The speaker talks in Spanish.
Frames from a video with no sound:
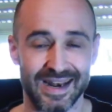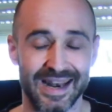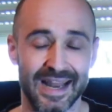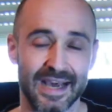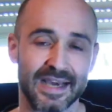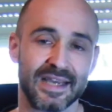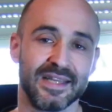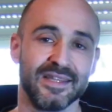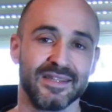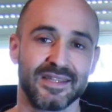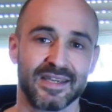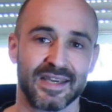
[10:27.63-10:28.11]
la
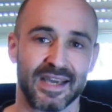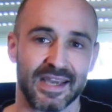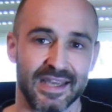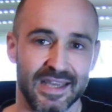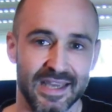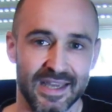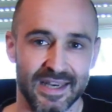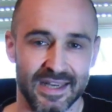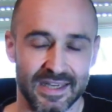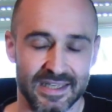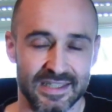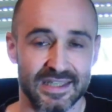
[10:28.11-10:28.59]
gente que
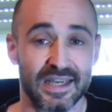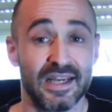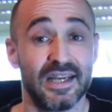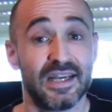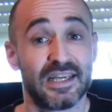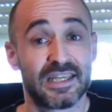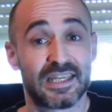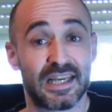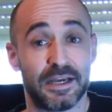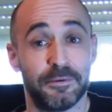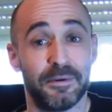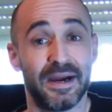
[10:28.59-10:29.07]
quieres,
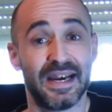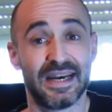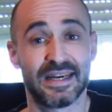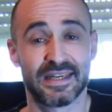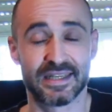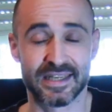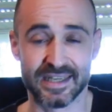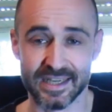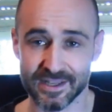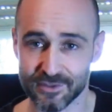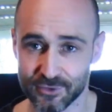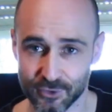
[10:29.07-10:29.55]
se va a
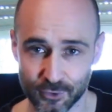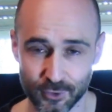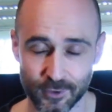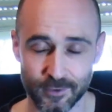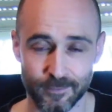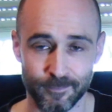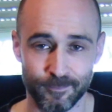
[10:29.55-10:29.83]
ir yendo,